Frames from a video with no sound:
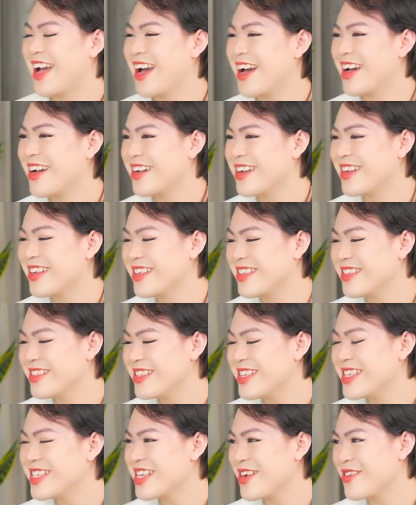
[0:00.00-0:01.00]
À,
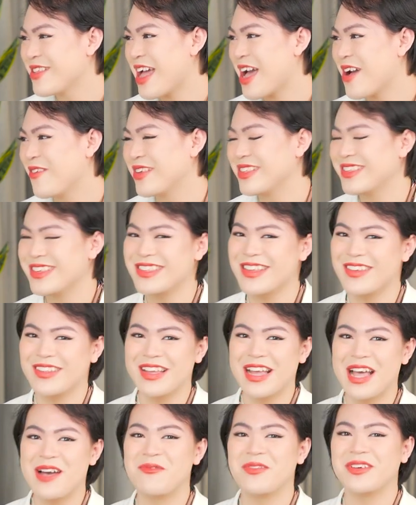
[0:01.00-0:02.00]
xin chào Thảo và xin chào
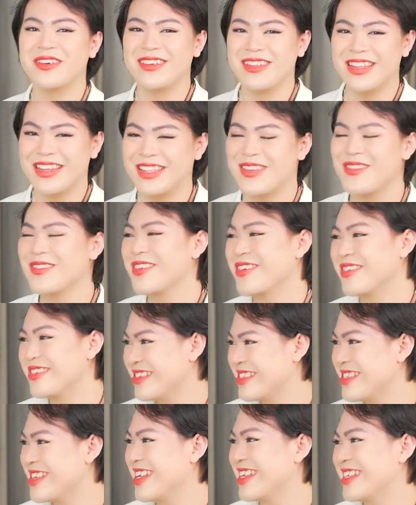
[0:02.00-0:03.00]
tất cả mọi người đang theo dõi
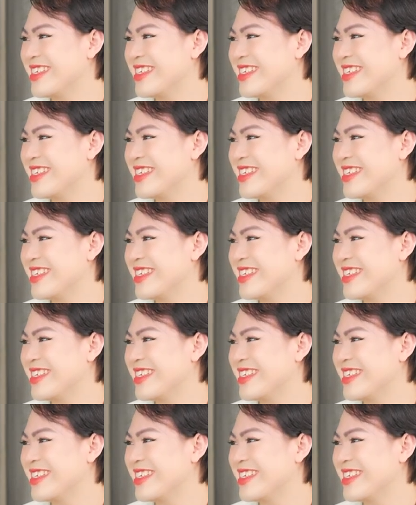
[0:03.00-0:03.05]
chương trình.